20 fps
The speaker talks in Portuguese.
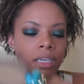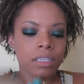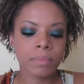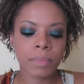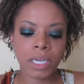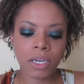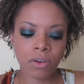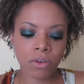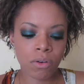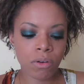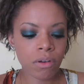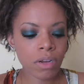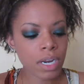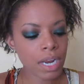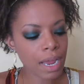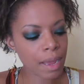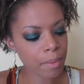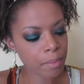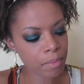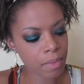Mas minha cor
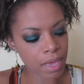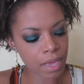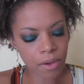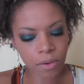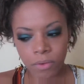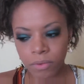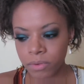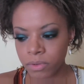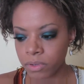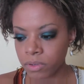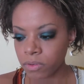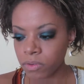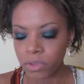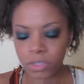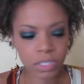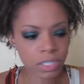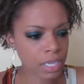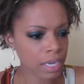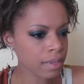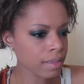é a mel. Eu
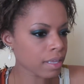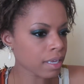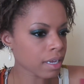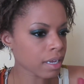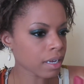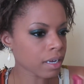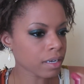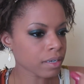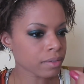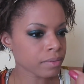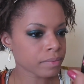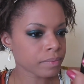gostei dele.